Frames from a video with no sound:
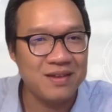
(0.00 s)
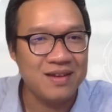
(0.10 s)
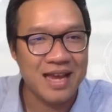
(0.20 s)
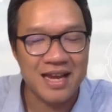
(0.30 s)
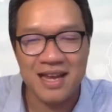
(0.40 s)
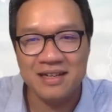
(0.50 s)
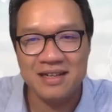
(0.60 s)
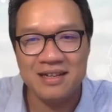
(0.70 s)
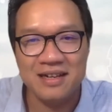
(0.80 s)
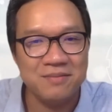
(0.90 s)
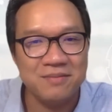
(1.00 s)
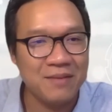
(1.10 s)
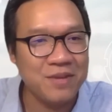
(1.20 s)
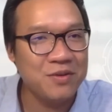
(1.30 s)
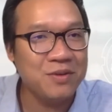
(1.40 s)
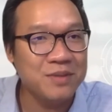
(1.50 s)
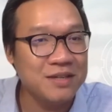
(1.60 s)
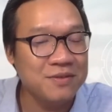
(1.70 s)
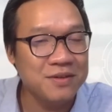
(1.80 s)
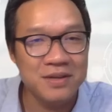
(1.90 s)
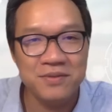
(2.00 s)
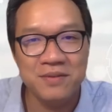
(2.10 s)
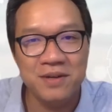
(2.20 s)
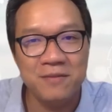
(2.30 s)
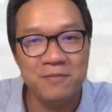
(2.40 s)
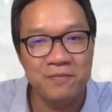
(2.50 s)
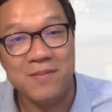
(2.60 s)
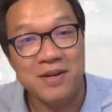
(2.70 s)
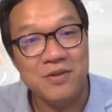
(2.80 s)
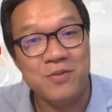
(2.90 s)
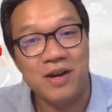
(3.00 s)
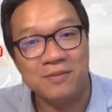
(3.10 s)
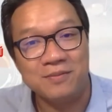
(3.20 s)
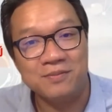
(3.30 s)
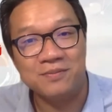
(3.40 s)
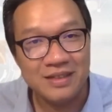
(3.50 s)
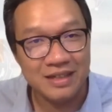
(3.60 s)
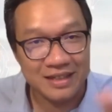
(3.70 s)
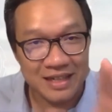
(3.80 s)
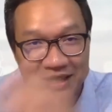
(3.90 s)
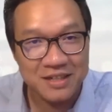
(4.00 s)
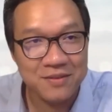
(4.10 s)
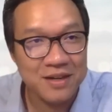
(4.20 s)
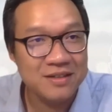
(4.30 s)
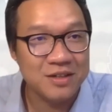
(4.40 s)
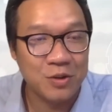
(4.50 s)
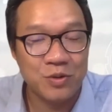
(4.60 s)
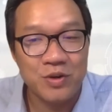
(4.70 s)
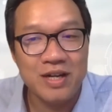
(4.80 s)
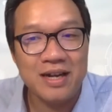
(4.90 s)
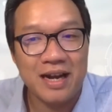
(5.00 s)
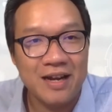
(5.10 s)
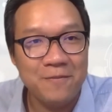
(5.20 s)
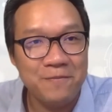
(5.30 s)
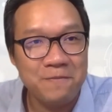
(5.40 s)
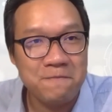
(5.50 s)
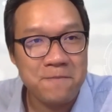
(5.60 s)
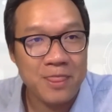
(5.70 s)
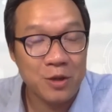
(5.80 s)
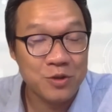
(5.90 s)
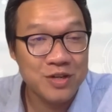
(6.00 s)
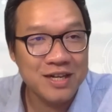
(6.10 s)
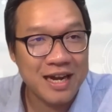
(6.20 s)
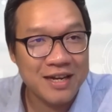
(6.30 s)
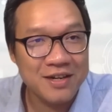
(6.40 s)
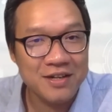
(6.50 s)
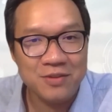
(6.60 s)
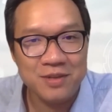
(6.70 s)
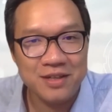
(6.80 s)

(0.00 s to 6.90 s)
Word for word: dày dặn kinh nghiệm, làm nhiều công ty vân vân. Ở bên nước ngoài người ta đi tư vấn từ độ tuổi rất trẻ. Độ tuổi rất trẻ đó anh Trung có